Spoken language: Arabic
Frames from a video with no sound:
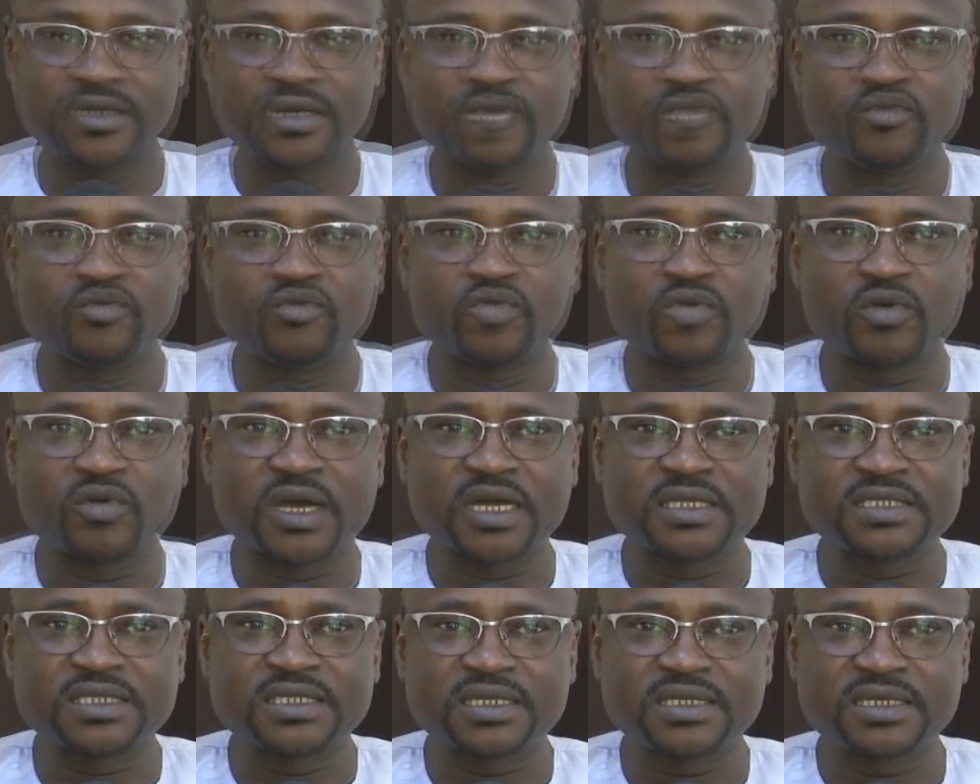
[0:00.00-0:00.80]
عندك
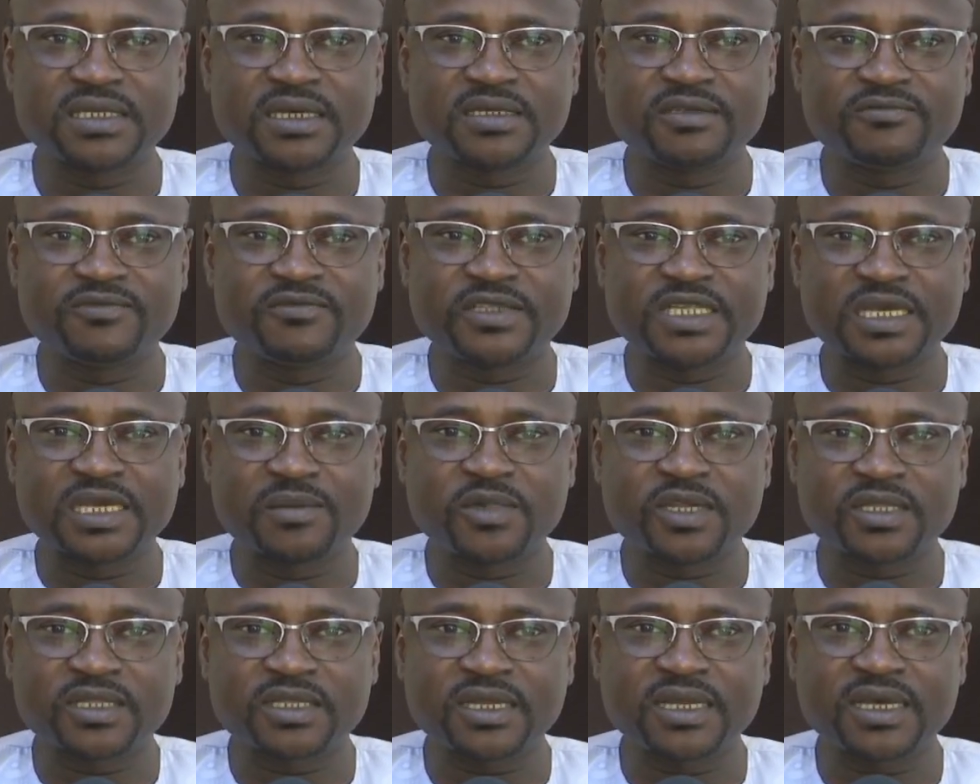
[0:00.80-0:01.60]
حاجات يعني
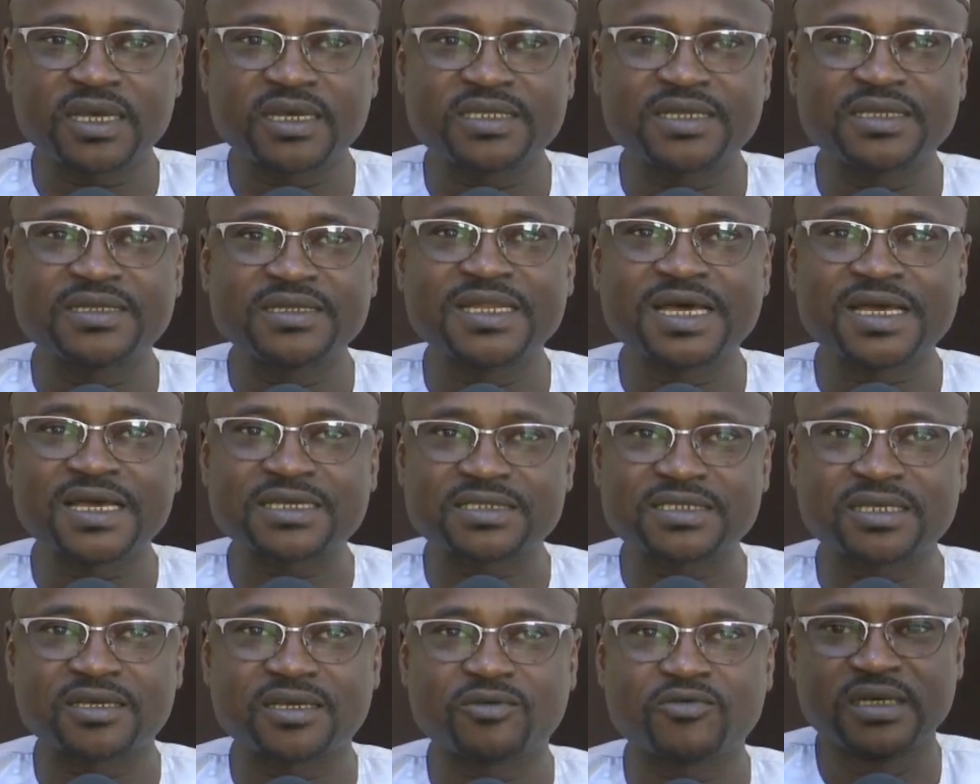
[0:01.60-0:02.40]
فيتامينات هذا
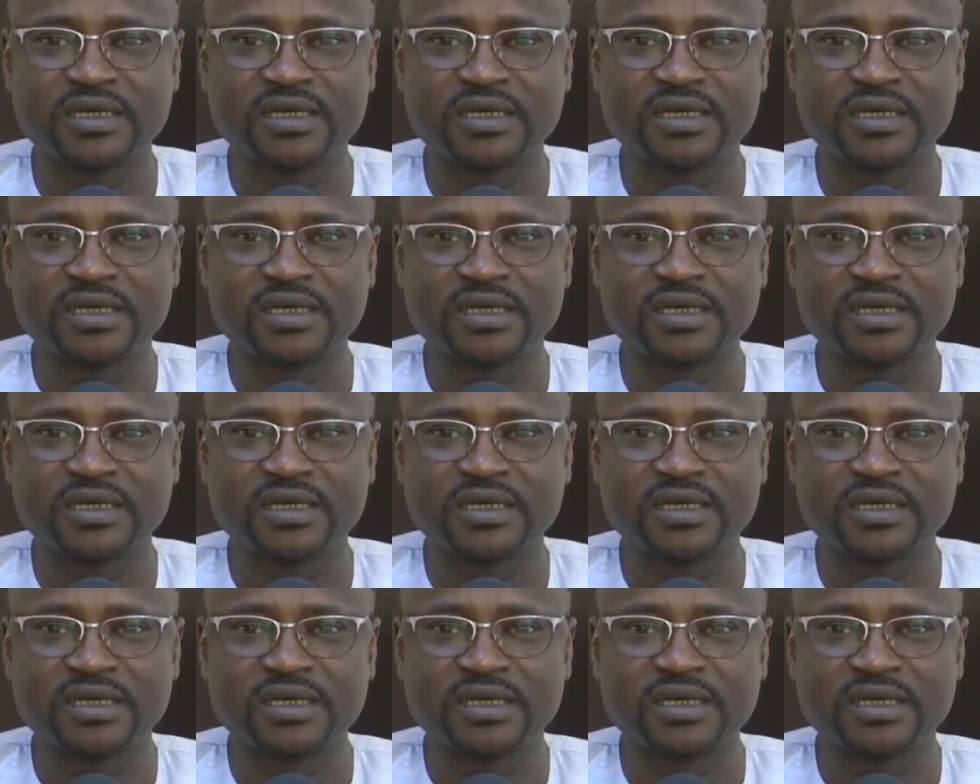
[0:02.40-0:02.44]
ناقصه